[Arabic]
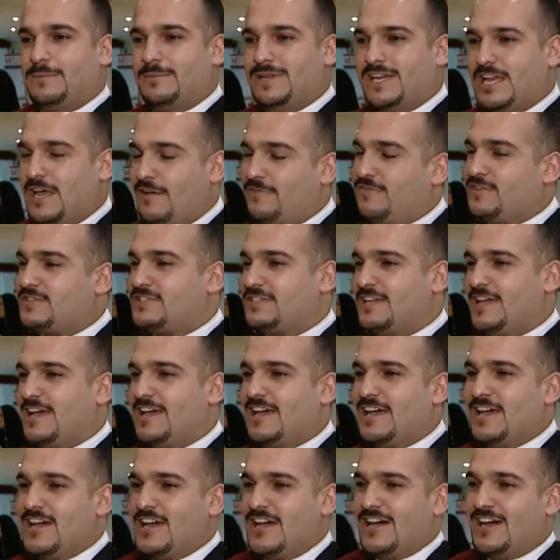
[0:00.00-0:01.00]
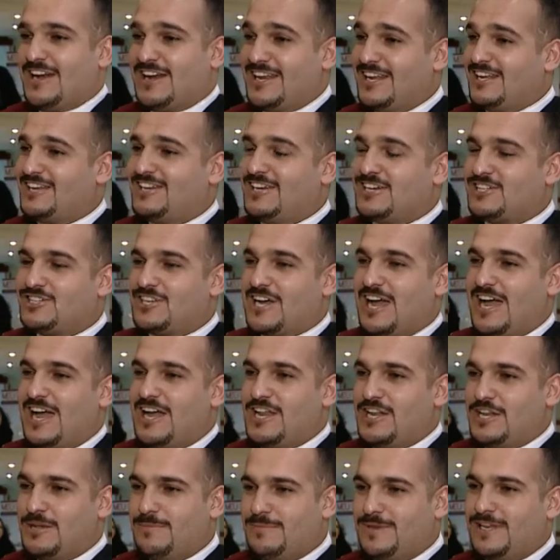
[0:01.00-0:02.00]
من نفسنا نريد نرجع
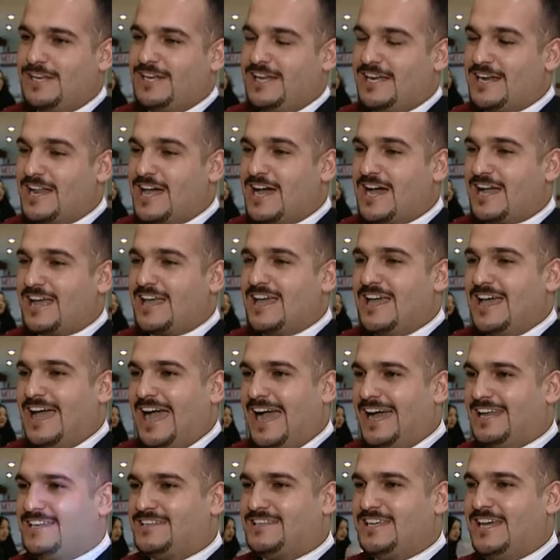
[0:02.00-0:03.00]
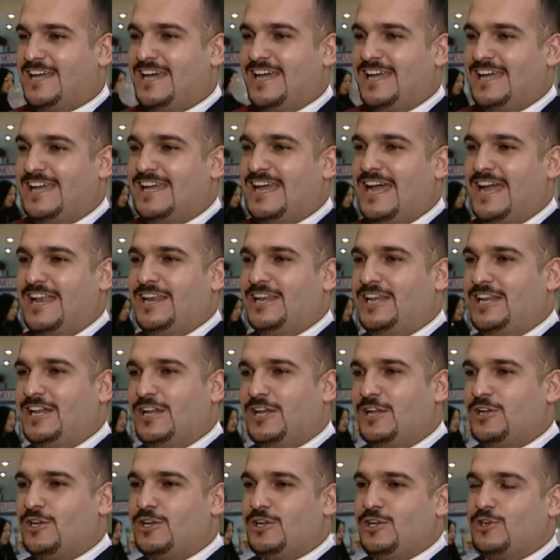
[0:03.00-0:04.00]
نبني العراق حتى يعني
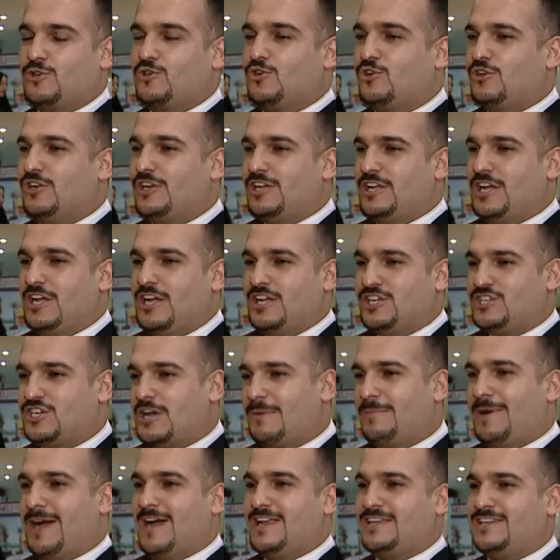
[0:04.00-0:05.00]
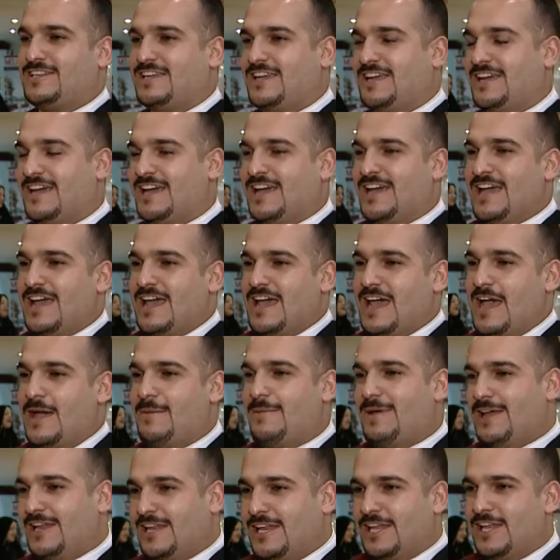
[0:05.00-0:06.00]
يكون شمعه
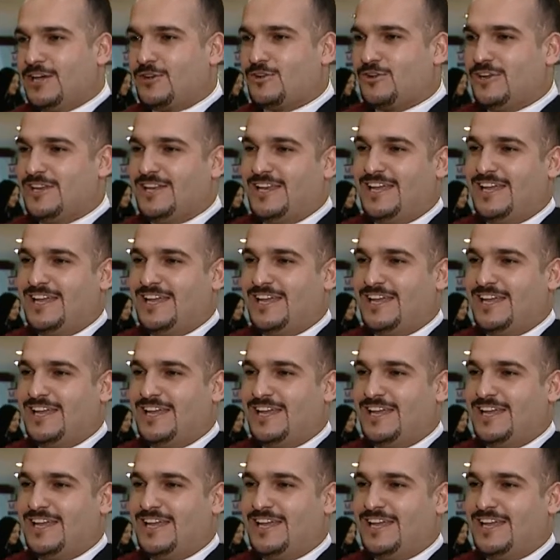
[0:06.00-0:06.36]
امل لكل